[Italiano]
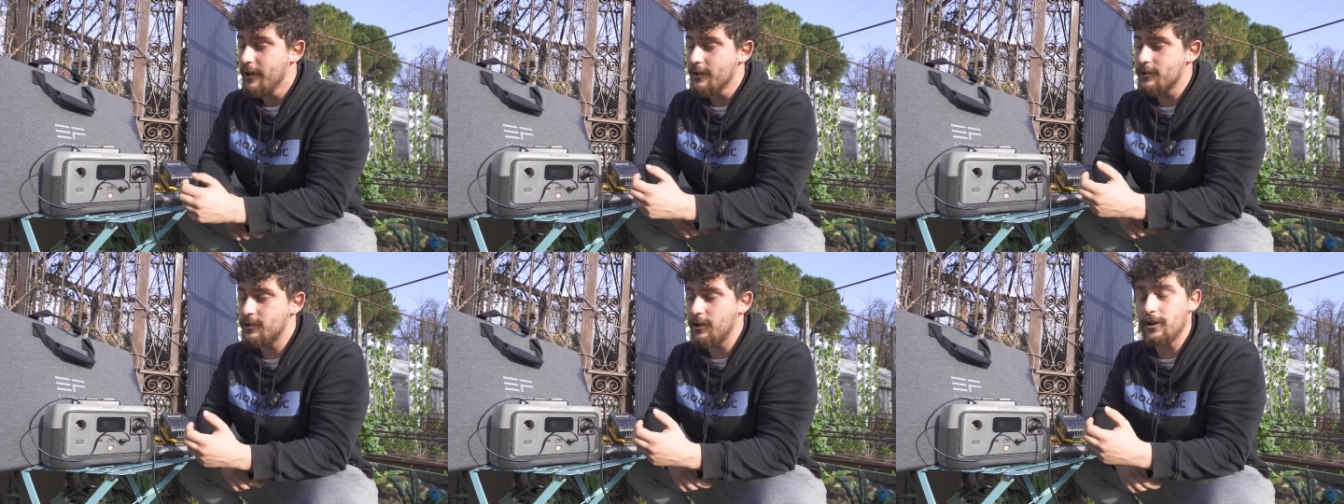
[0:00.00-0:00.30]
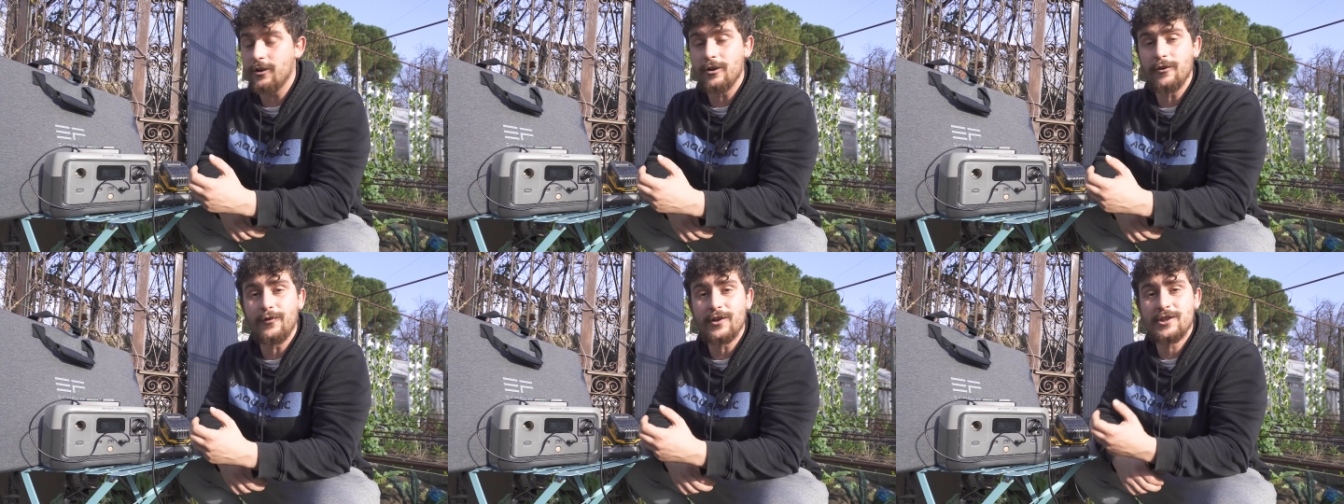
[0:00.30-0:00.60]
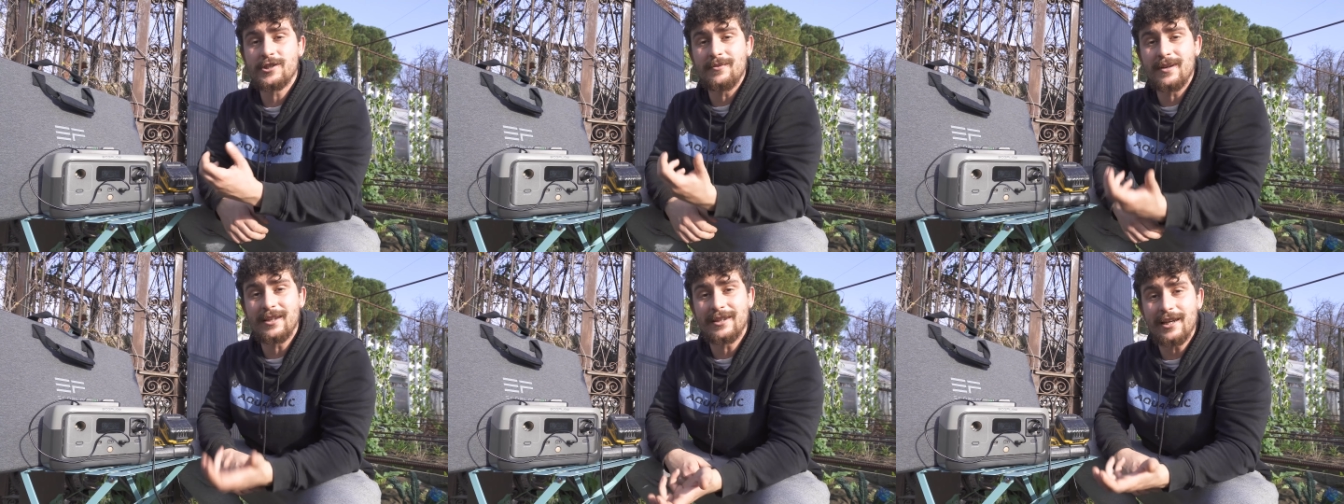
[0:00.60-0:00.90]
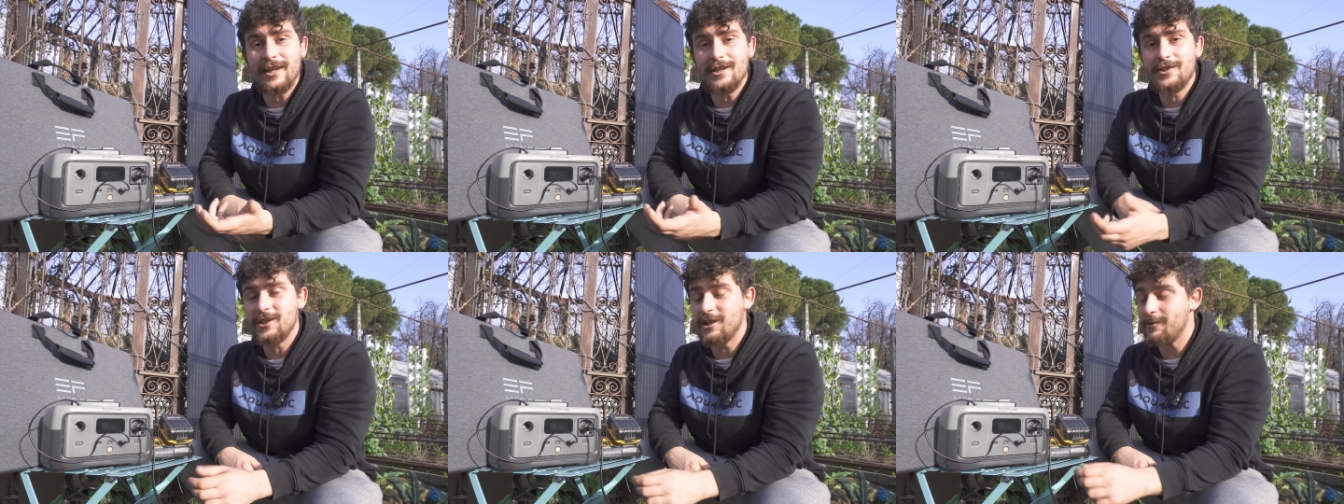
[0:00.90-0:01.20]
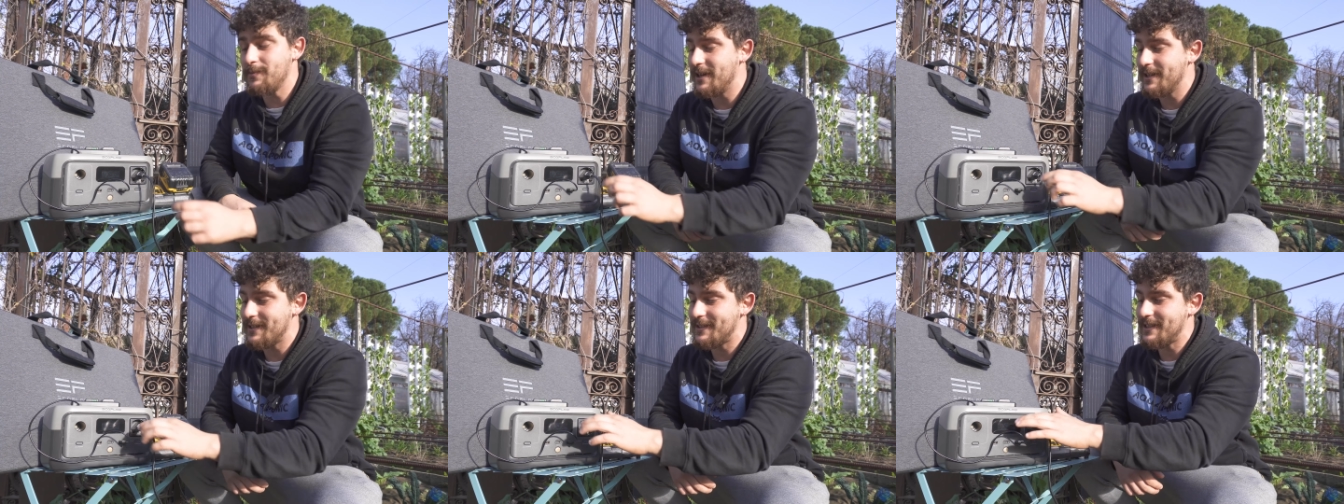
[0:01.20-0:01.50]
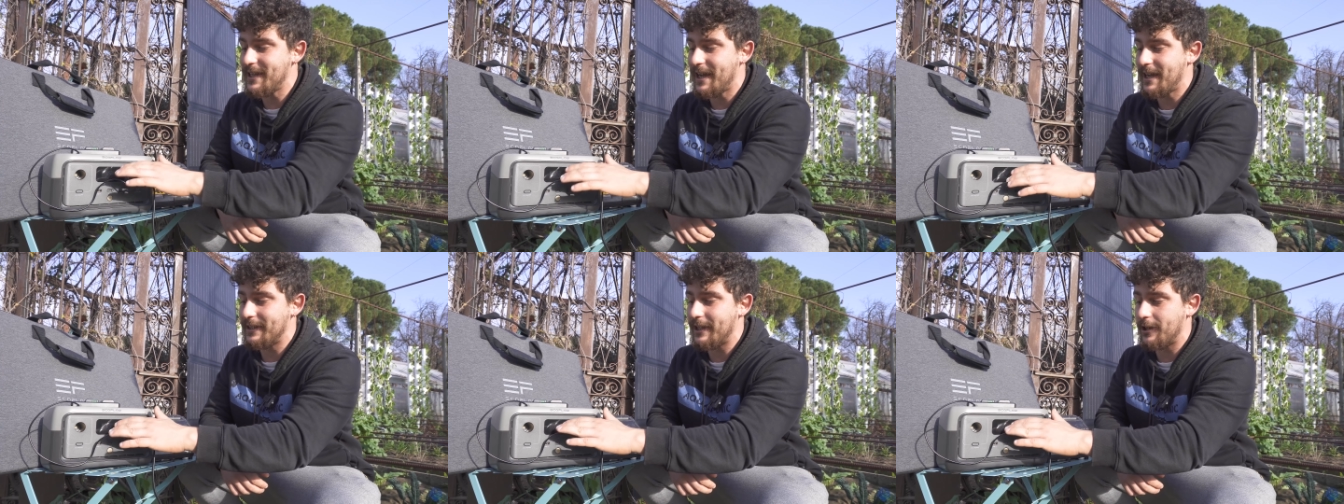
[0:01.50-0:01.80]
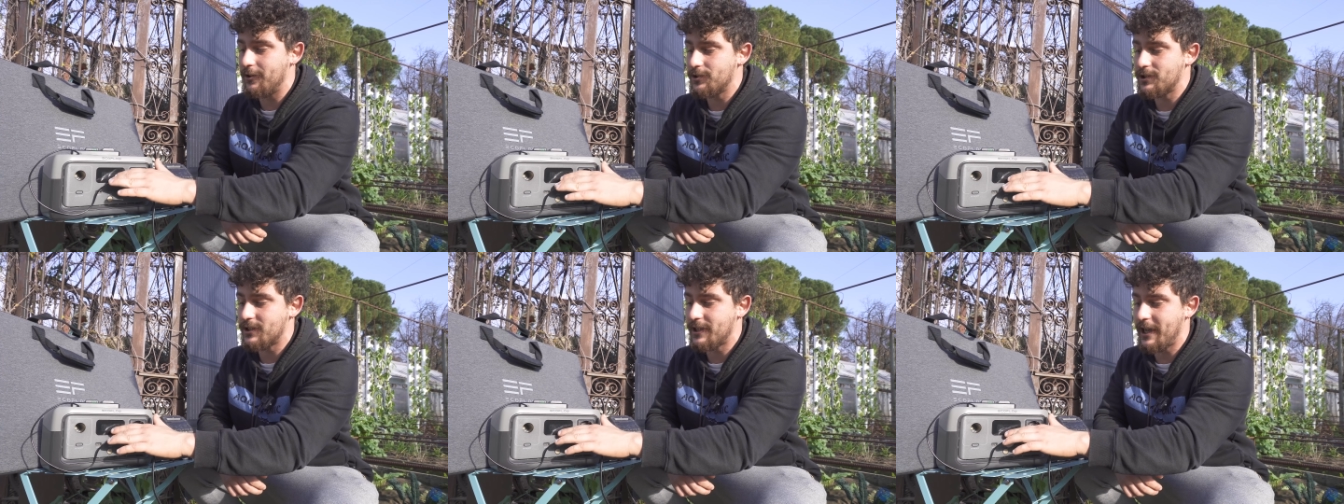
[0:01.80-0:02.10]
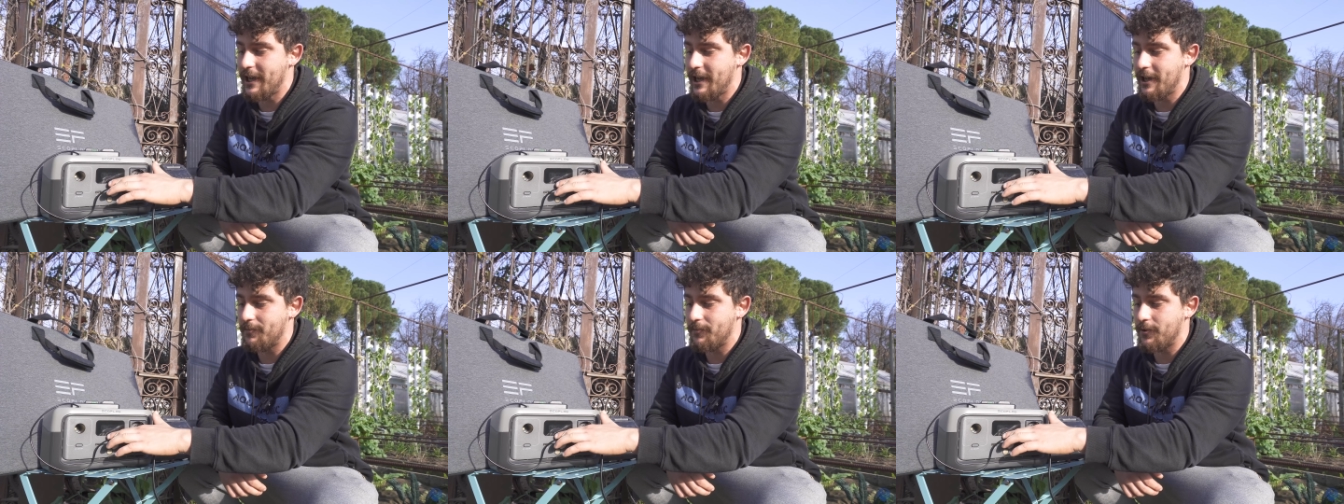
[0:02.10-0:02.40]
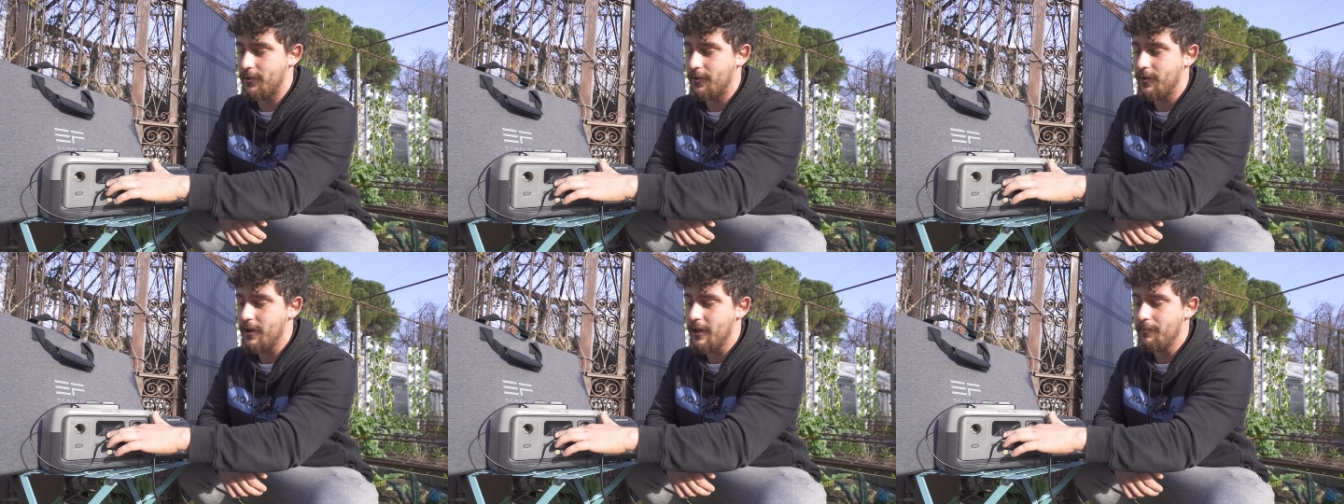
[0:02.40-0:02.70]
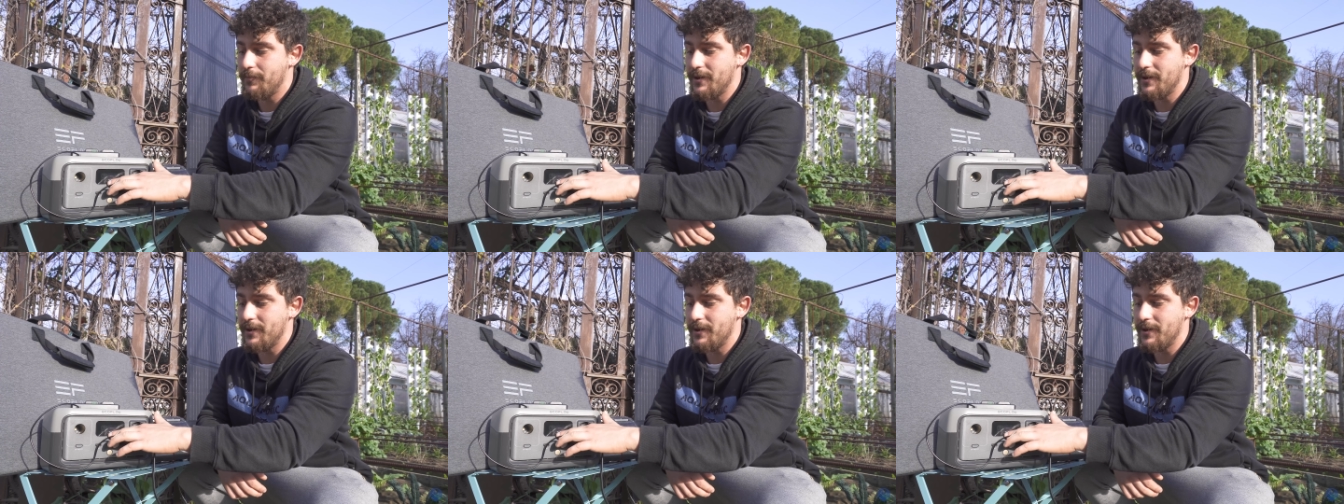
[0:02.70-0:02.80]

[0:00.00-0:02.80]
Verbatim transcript: sono facilmente leggibili sia dallo schermo